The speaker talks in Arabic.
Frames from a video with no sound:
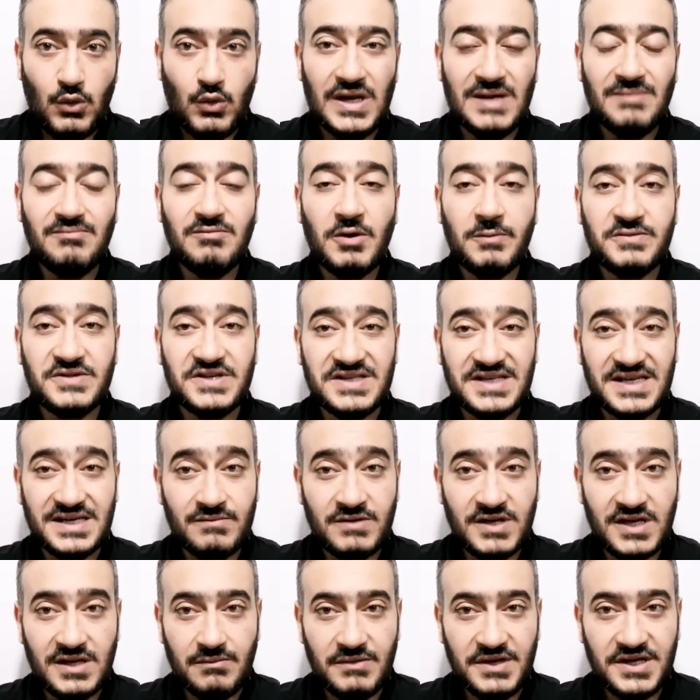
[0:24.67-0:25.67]
ولما
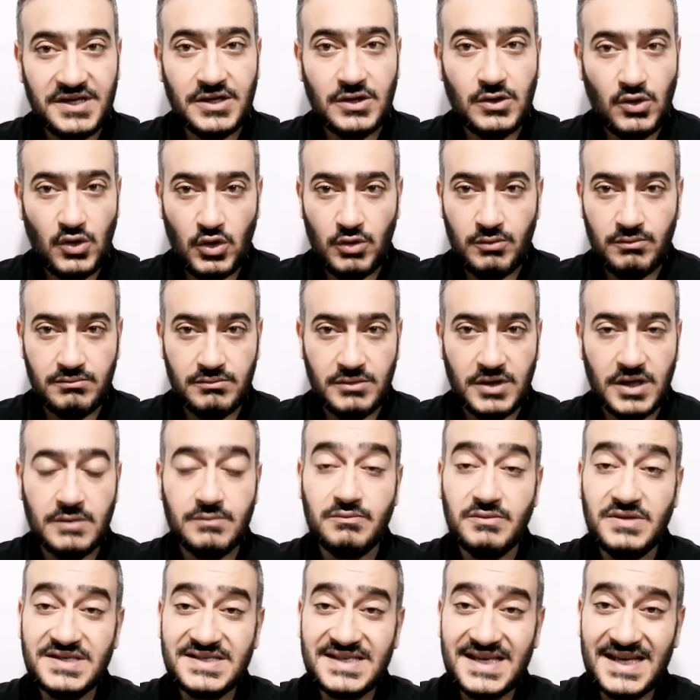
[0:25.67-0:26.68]
بتتعمل من الأم
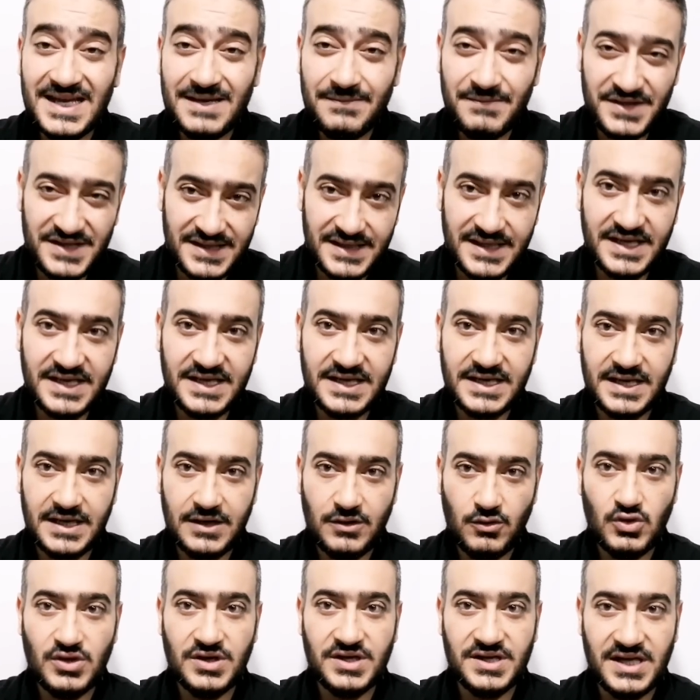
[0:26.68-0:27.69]
بسلامة نية
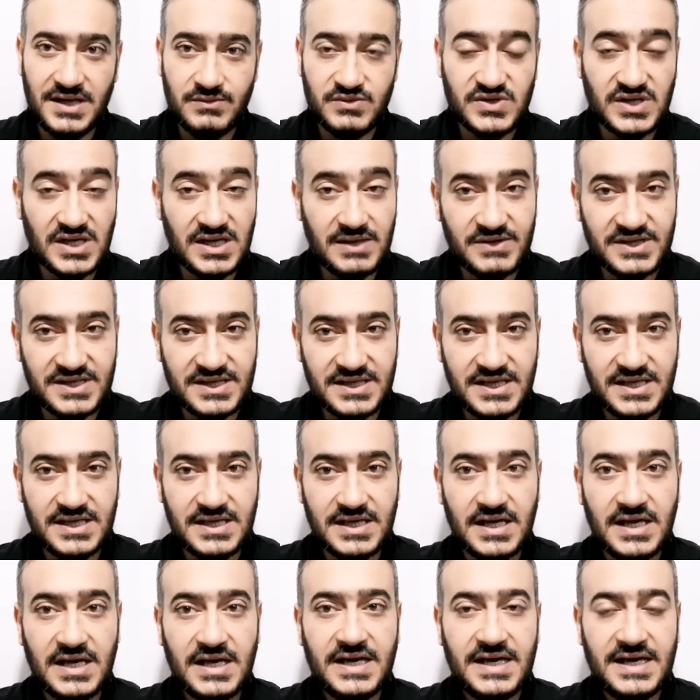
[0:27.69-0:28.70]
هقول إنها بسلامة
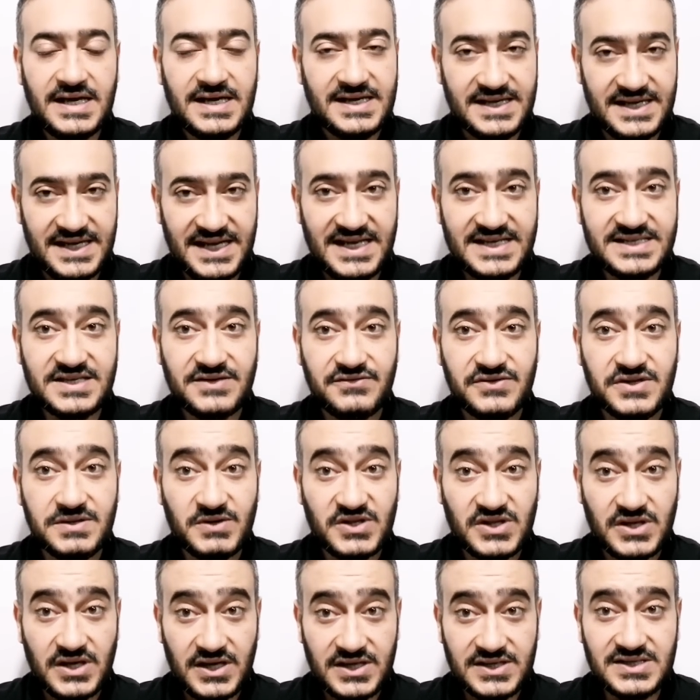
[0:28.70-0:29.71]
نية للاسف دي
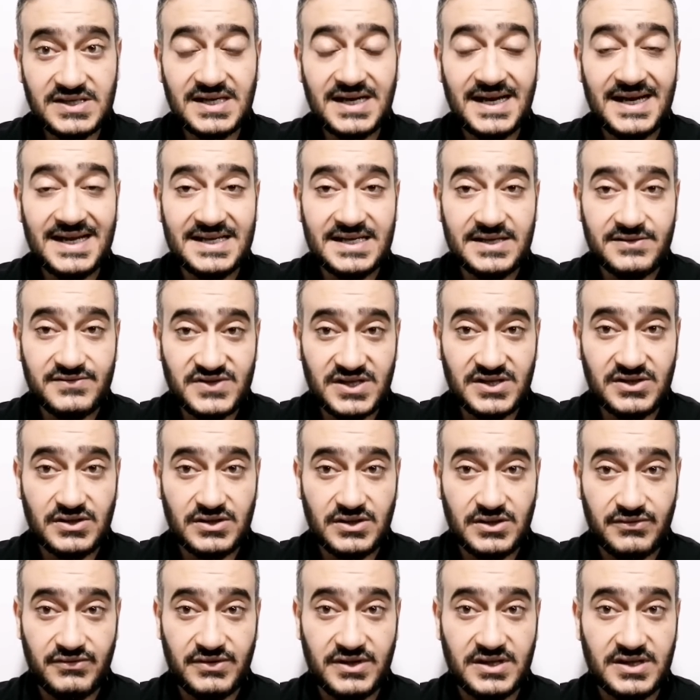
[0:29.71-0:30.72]
بتاثر على نفسيه
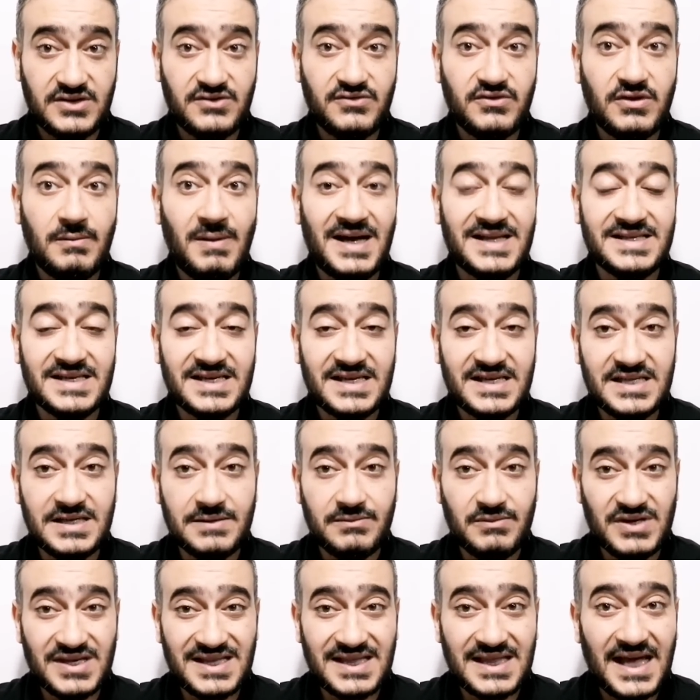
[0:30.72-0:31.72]
الطفل الطفل بعد كده
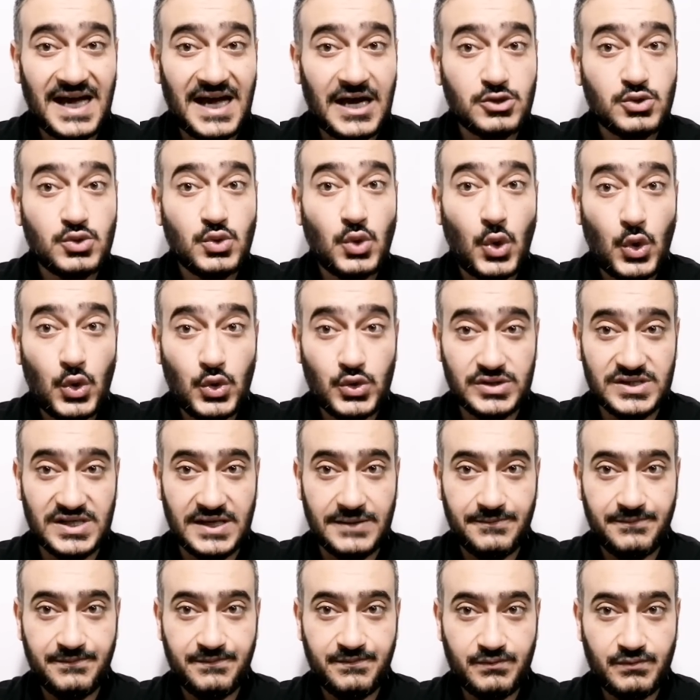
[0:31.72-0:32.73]
بيطلع عنده
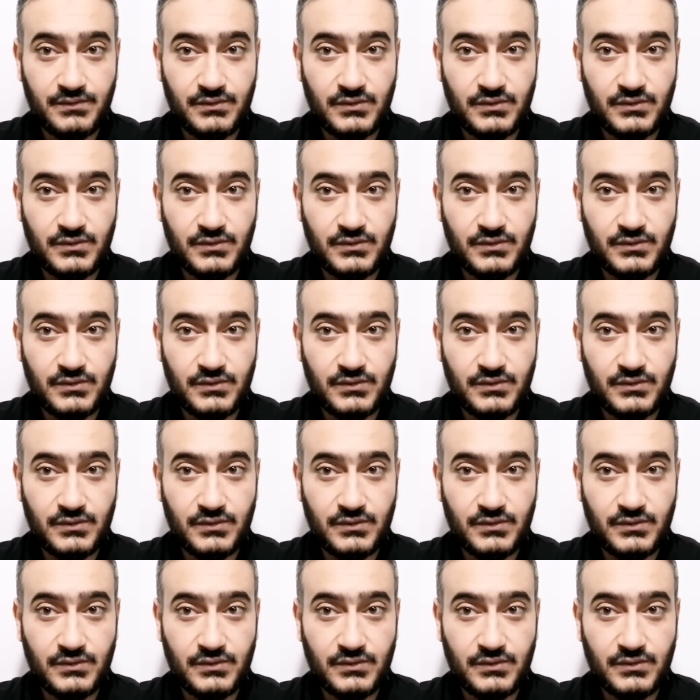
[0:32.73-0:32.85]
عقده